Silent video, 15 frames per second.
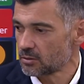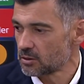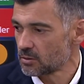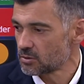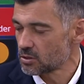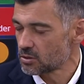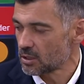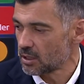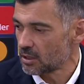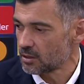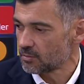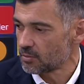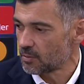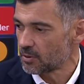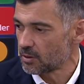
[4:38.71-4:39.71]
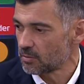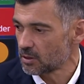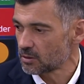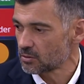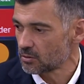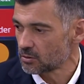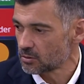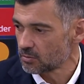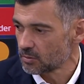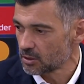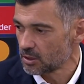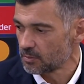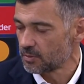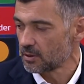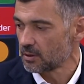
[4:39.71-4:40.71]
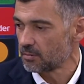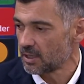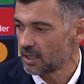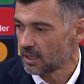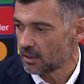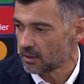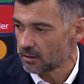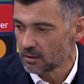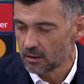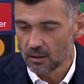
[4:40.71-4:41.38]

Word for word: estamos a jogar eh, propriamente contra uma equipa banal.